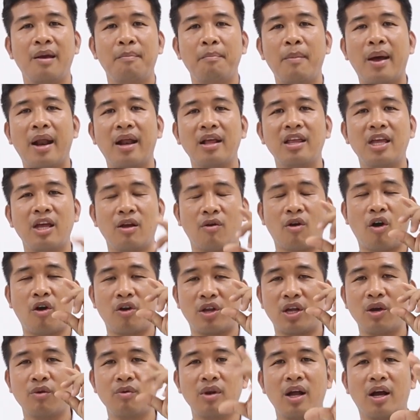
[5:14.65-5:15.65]
mà nó chỉ
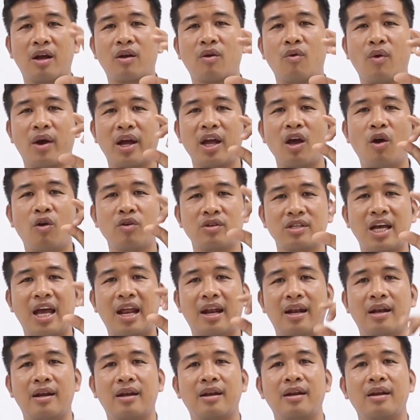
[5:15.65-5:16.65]
còn chịu lực của cái ô
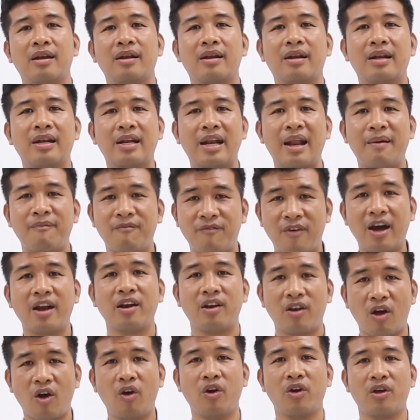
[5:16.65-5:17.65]
sàn 5
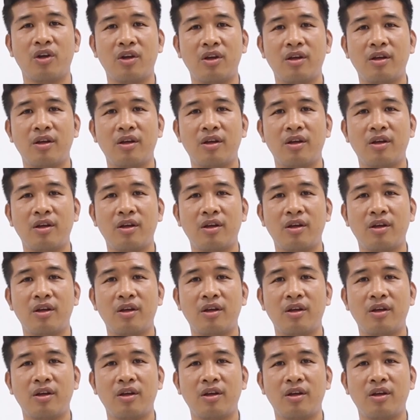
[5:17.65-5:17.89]
phân thôi